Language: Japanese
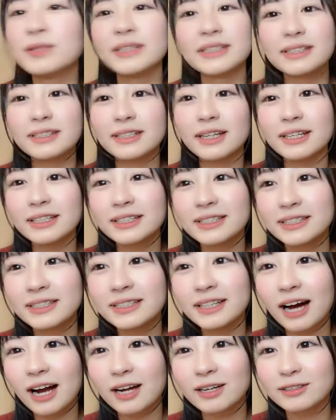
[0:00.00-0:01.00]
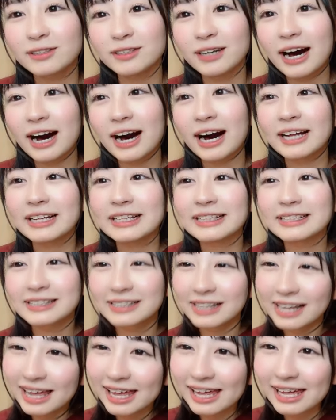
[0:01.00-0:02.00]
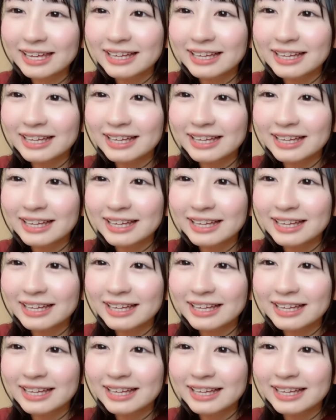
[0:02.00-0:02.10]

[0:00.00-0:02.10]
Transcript: もしっかり芯がある母ですね